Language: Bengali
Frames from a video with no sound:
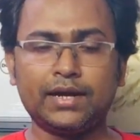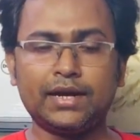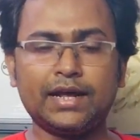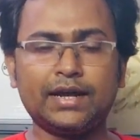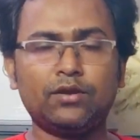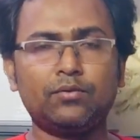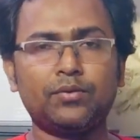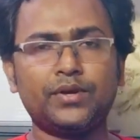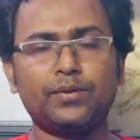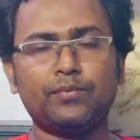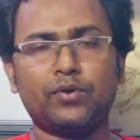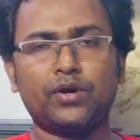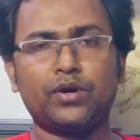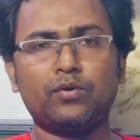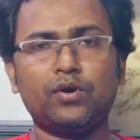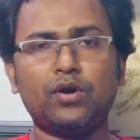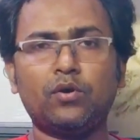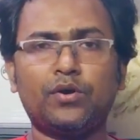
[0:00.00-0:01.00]
ল্যানোভো এই
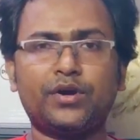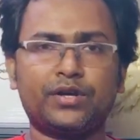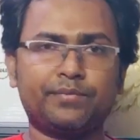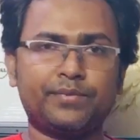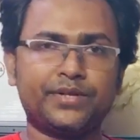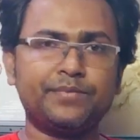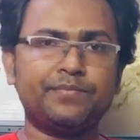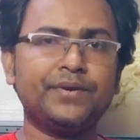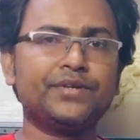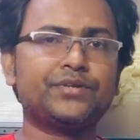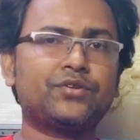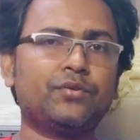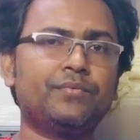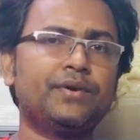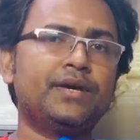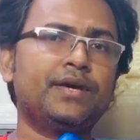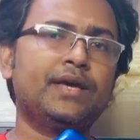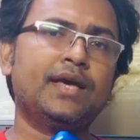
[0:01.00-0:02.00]
মডেলগুলো অনেক বেশি বেস্ট
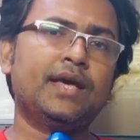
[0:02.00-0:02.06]
হবে